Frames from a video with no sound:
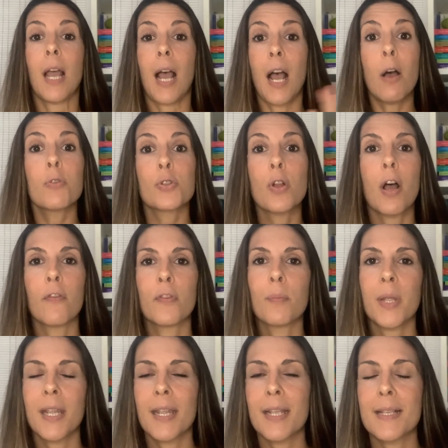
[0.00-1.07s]
Aos nove
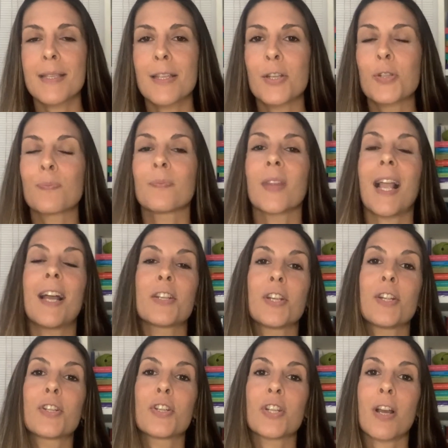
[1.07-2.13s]
meses, a
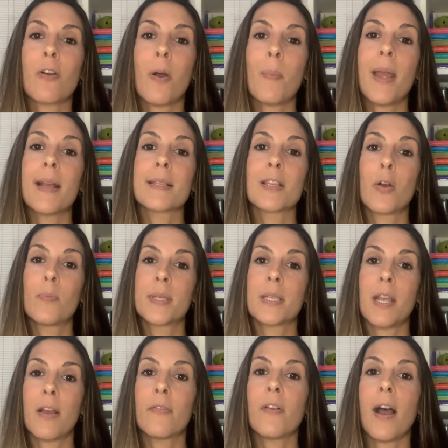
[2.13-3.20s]
gente já começa a
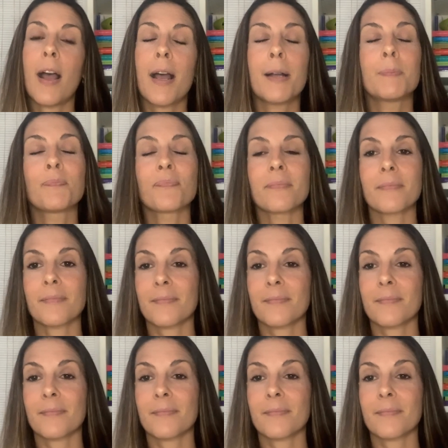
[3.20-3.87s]
observar